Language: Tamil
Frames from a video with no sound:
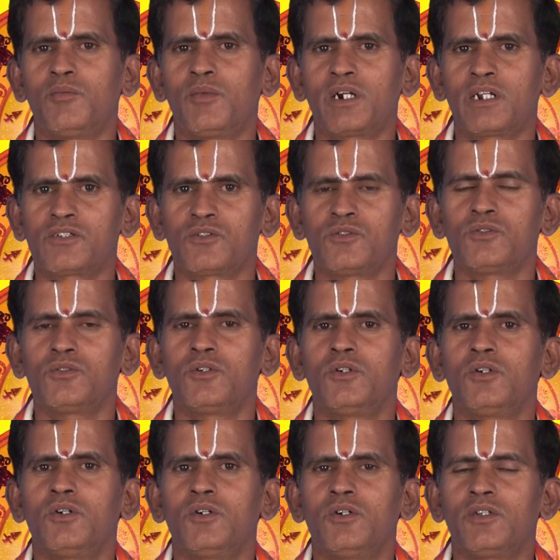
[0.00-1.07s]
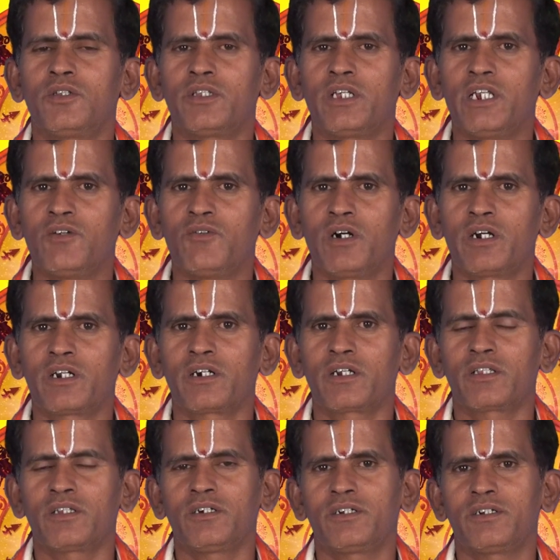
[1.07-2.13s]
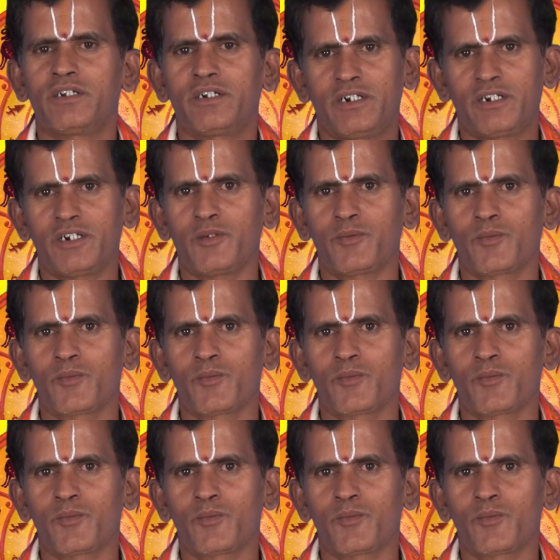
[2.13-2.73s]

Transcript: மனசும் தெளிவாக இருக்கிறது நன்று